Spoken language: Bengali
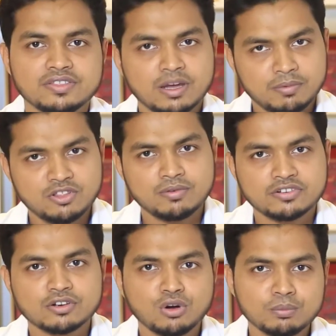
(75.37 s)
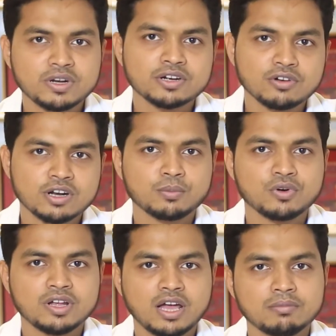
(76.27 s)
জাপানিজ ভাষা কমপ্লিট করার
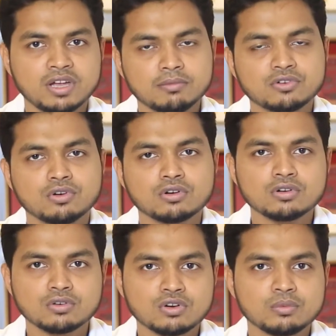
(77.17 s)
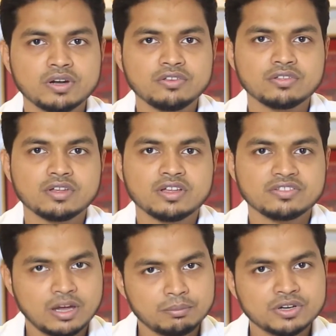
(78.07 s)
পরে আমি আমার সকল ডকুমেন্টস
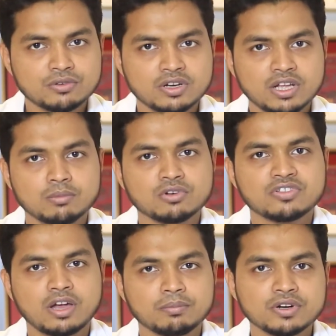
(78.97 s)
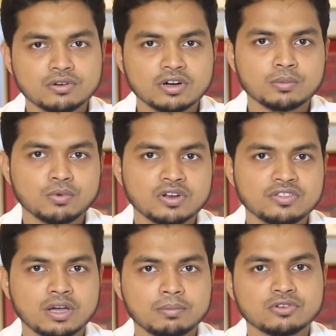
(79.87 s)
সাবমিট করি এবং সাবমিট করার পরে
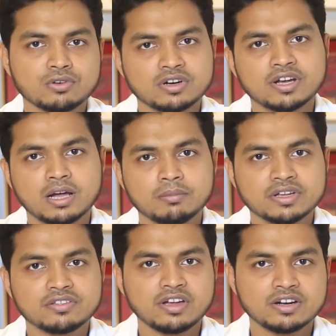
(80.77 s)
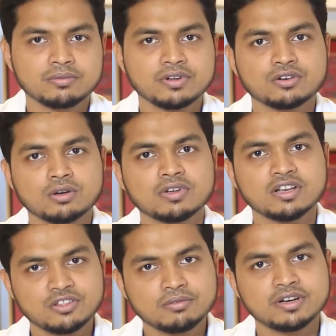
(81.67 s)
জাপান সরকার আমাকে সার্টিফিকেট অফ
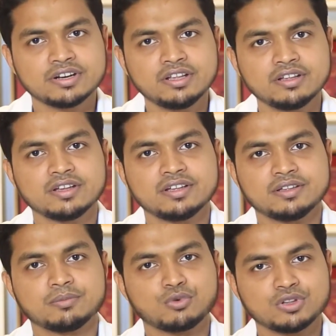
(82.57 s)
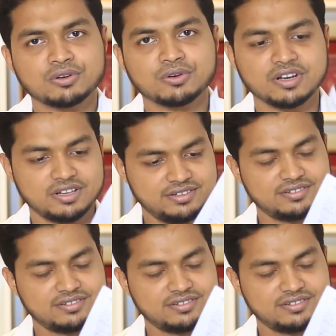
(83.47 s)
এলিজিবিলিটি প্রদান করে